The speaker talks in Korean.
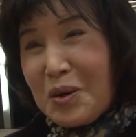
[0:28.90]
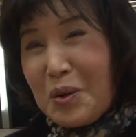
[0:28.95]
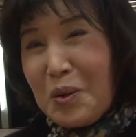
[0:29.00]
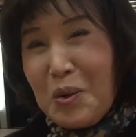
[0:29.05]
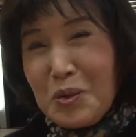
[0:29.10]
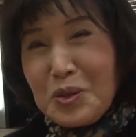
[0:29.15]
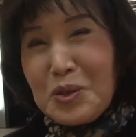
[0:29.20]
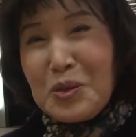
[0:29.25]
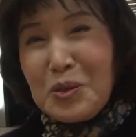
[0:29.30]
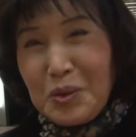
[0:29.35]

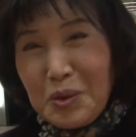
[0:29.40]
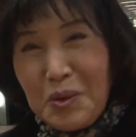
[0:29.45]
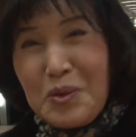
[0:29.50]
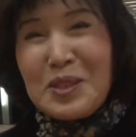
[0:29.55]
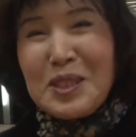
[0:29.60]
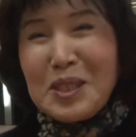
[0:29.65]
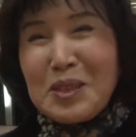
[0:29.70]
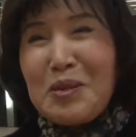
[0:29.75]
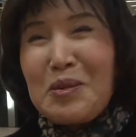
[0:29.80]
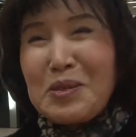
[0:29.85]
꽁치,
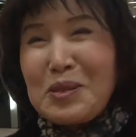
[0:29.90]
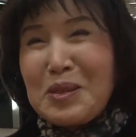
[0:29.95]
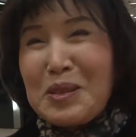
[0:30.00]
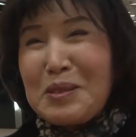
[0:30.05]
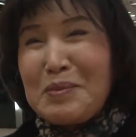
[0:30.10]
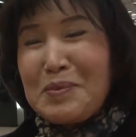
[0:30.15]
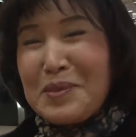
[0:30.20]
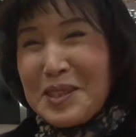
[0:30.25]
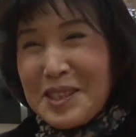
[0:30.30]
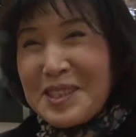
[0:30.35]

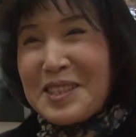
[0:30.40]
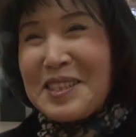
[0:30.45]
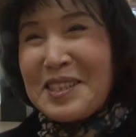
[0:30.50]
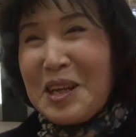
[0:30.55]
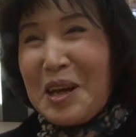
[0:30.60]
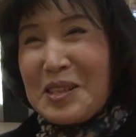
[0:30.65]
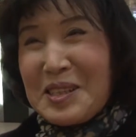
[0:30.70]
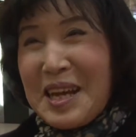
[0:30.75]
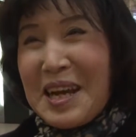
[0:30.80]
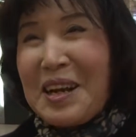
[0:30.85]
꽁치통들이
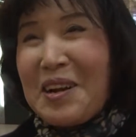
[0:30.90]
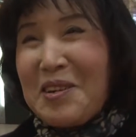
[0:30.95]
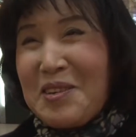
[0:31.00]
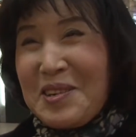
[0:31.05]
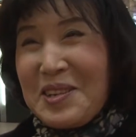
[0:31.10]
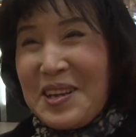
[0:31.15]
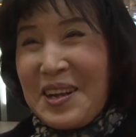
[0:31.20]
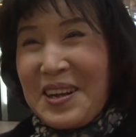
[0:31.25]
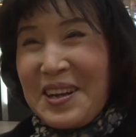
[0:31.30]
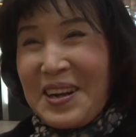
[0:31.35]
진짜 잘
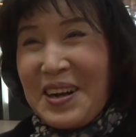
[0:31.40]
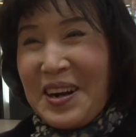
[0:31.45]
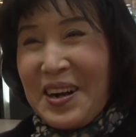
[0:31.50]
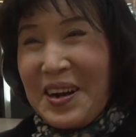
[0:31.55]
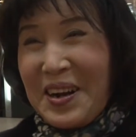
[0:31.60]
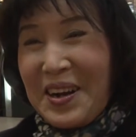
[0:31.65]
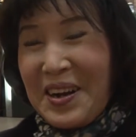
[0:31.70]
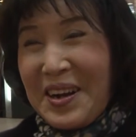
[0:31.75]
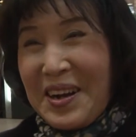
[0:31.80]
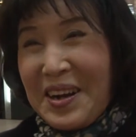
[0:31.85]
어울려요.
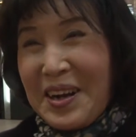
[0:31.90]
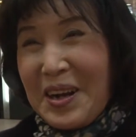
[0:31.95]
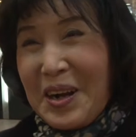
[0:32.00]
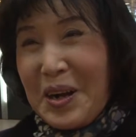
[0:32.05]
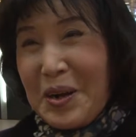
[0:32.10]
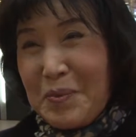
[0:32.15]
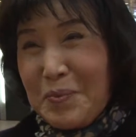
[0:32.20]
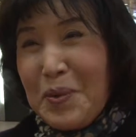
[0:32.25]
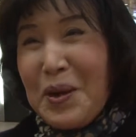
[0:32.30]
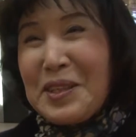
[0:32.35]

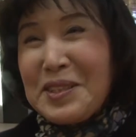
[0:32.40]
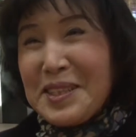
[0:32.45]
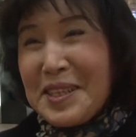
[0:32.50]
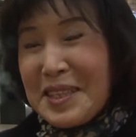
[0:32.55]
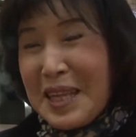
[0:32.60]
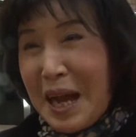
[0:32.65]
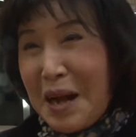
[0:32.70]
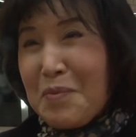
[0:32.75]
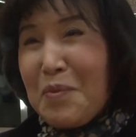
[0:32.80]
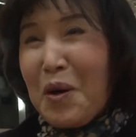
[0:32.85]
어, 뼈채
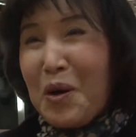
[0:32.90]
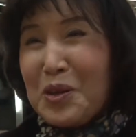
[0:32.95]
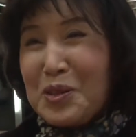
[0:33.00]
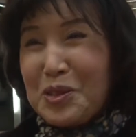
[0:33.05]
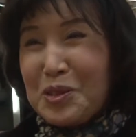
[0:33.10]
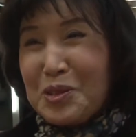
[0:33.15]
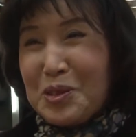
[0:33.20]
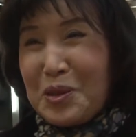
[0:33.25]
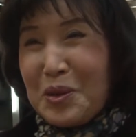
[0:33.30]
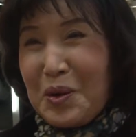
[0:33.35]
다 먹을
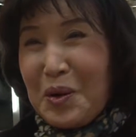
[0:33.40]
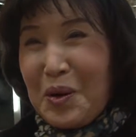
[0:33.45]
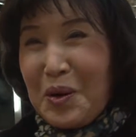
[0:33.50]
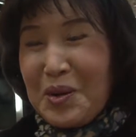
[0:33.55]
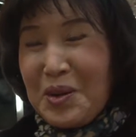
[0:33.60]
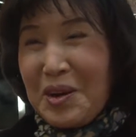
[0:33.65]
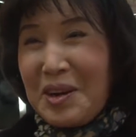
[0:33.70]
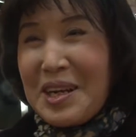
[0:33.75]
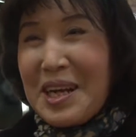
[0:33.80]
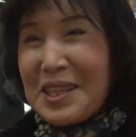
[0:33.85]
수
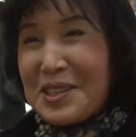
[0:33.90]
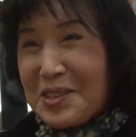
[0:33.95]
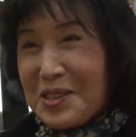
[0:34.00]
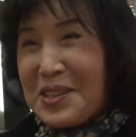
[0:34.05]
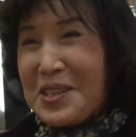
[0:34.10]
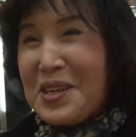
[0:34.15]
있고 영양도